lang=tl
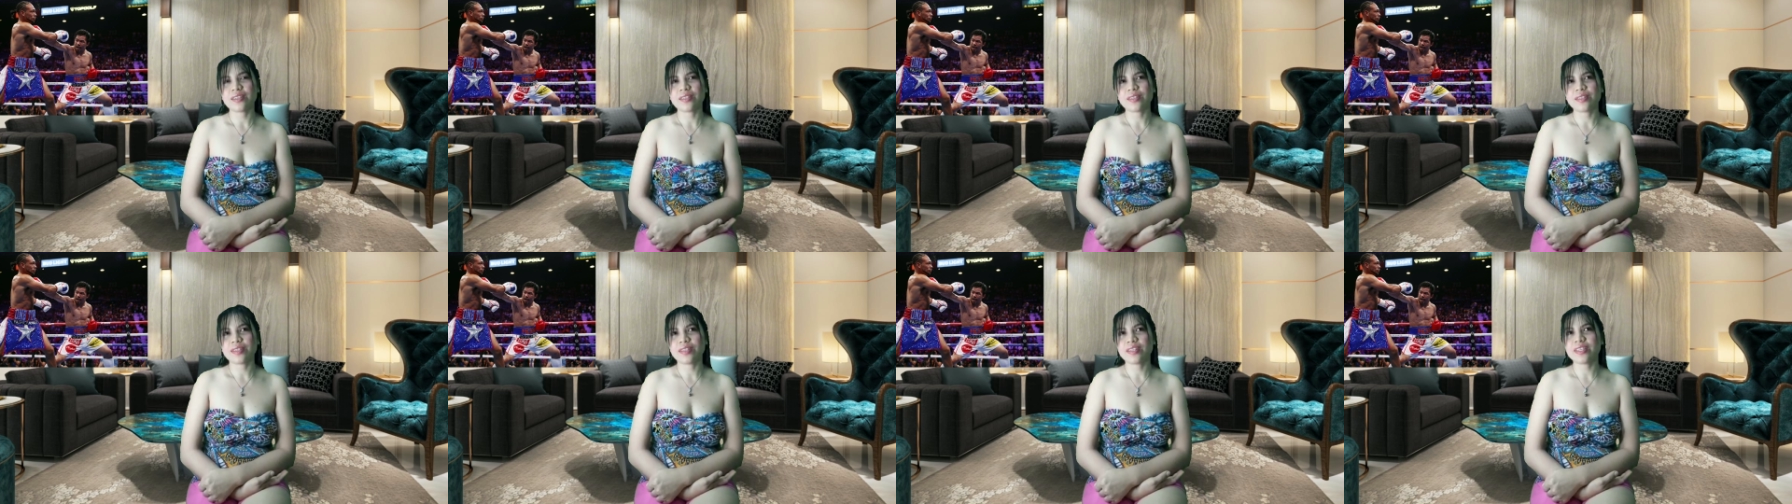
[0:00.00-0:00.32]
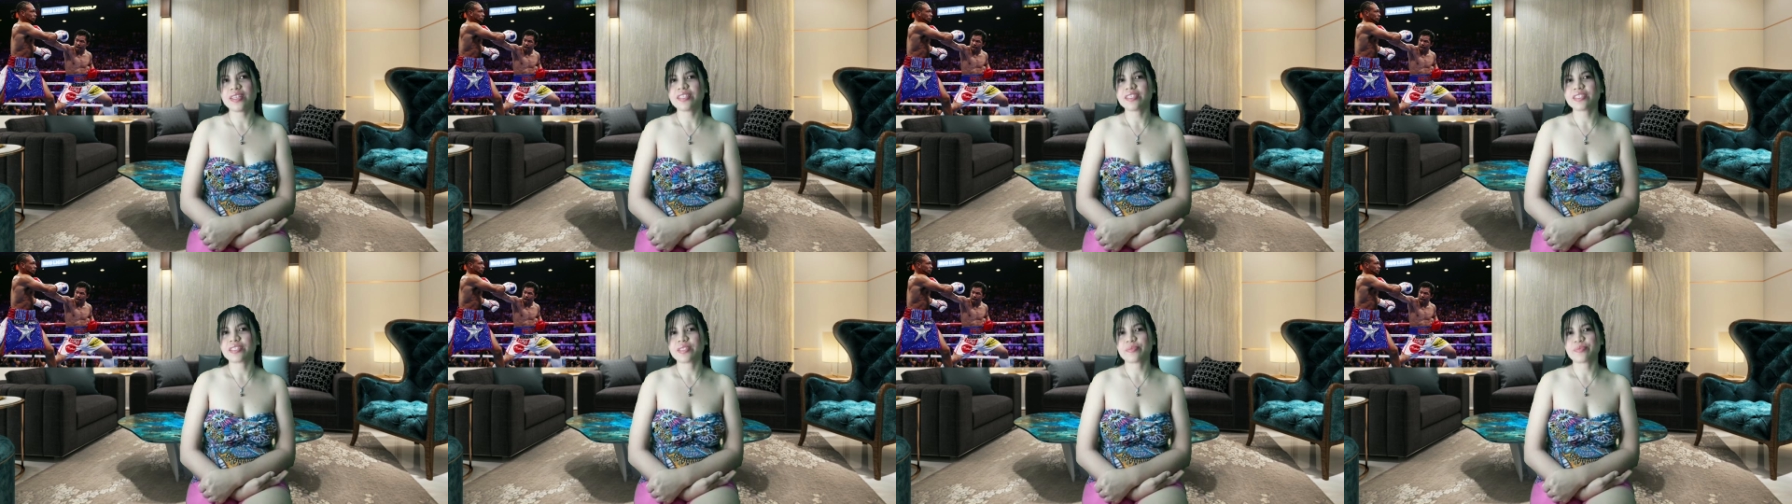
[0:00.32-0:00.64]

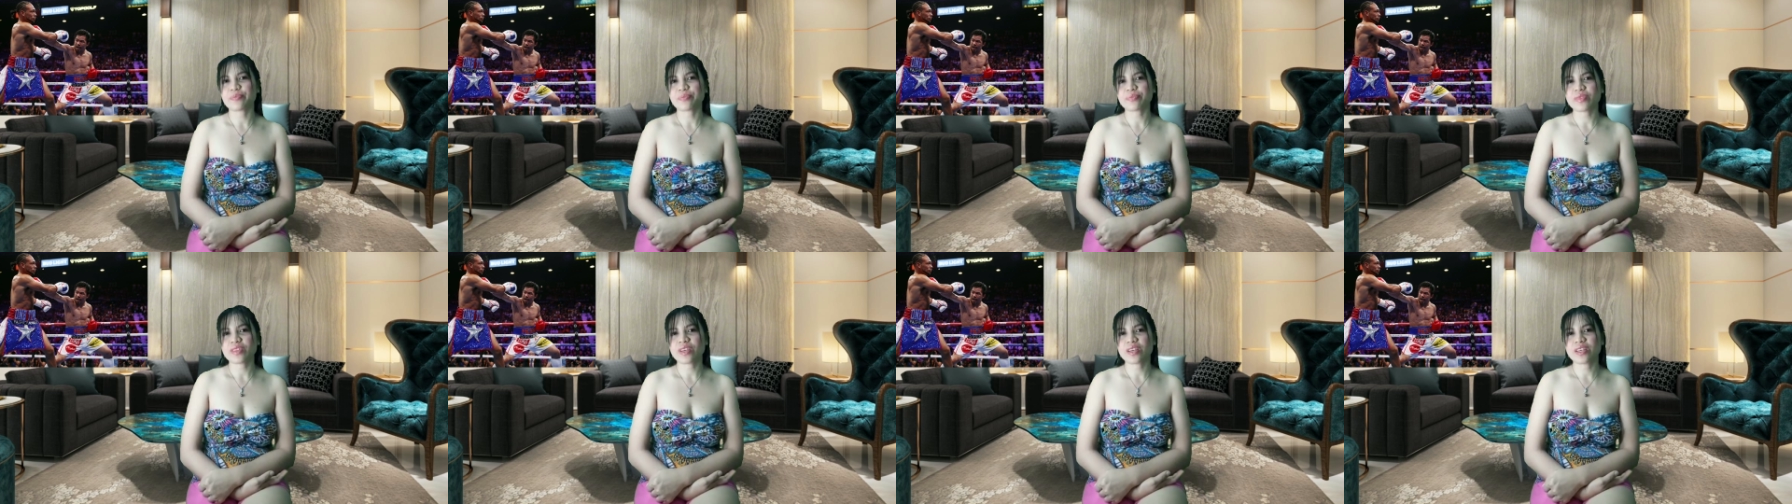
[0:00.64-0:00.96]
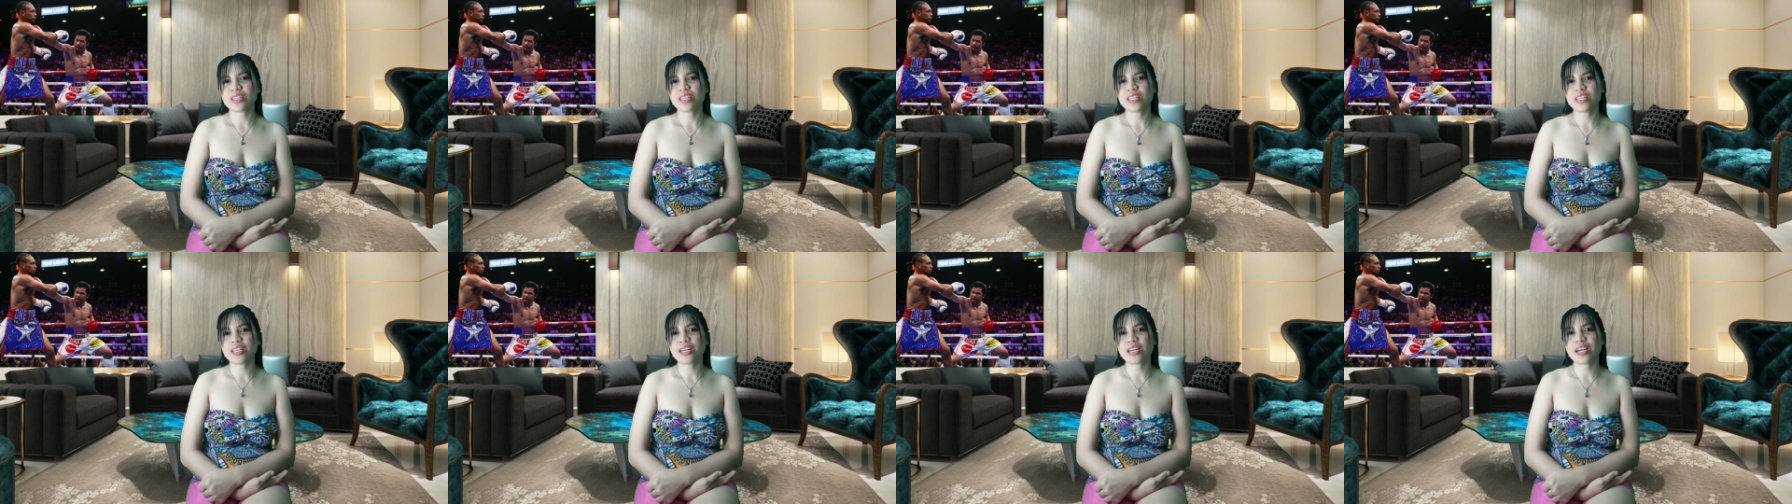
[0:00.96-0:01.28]
Ay,
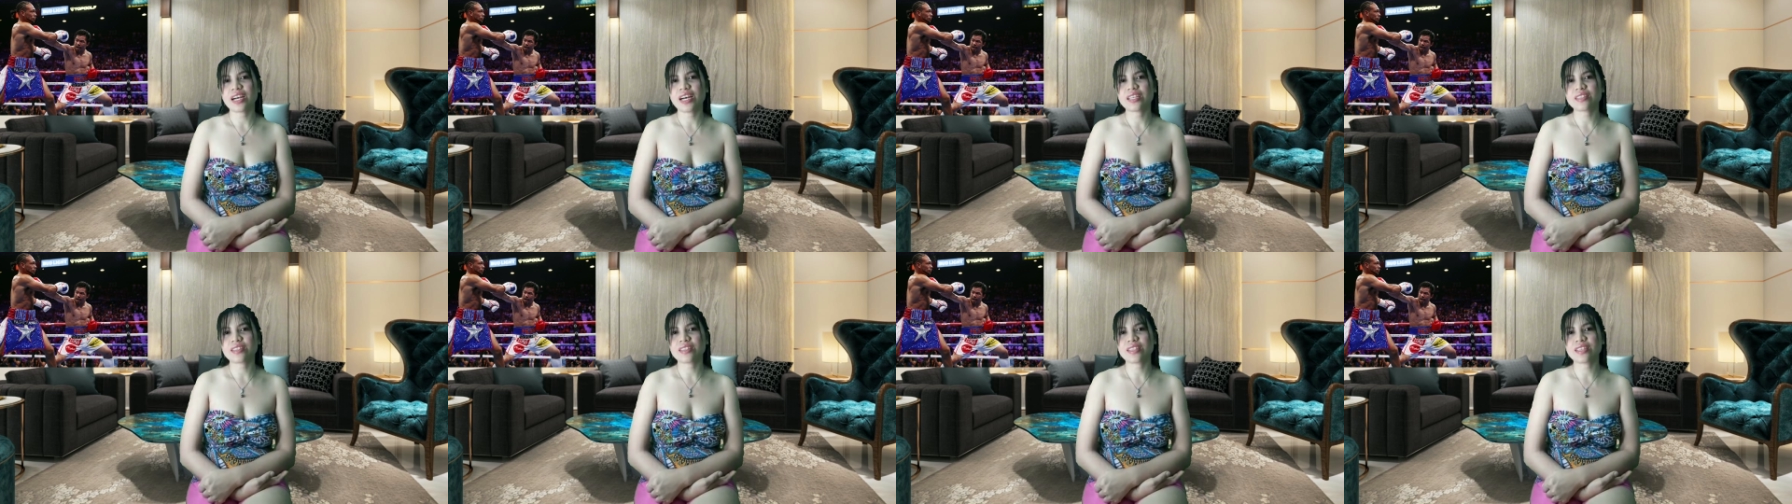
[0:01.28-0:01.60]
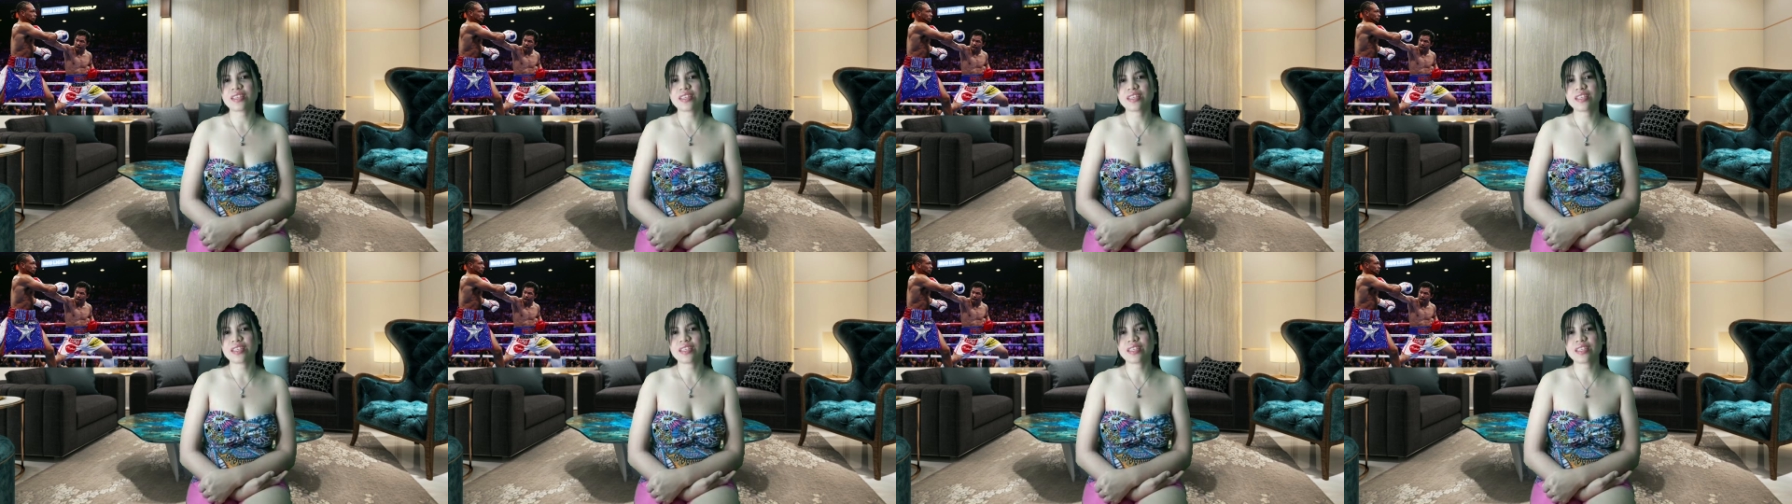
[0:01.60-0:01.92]
yan ang
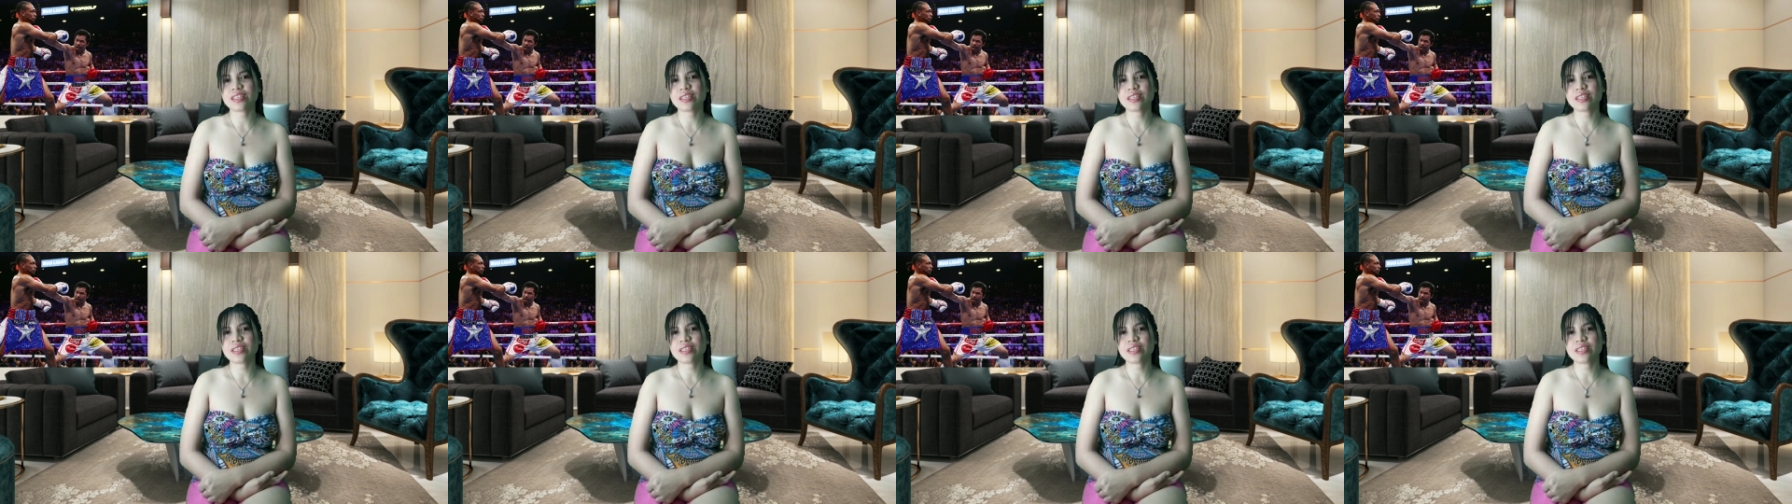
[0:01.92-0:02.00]
ating